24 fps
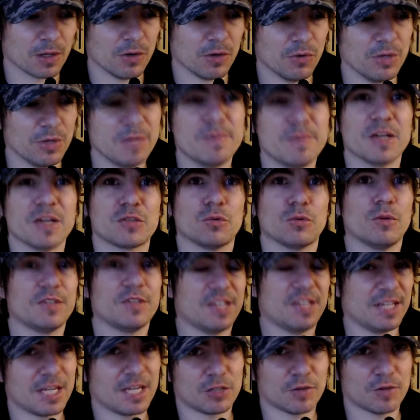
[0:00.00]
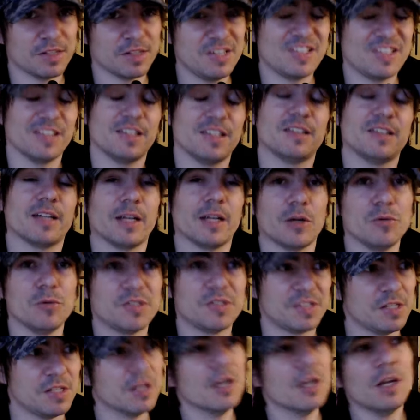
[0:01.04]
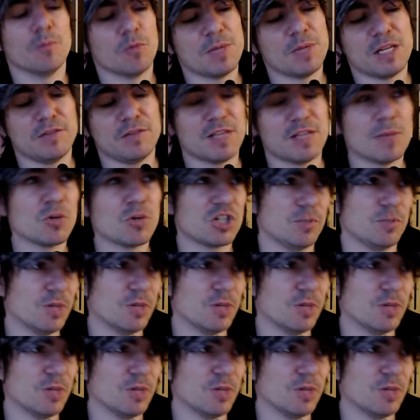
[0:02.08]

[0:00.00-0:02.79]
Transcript: l'immersion dans les années 90 c'était très réussi. Bon bien évidemment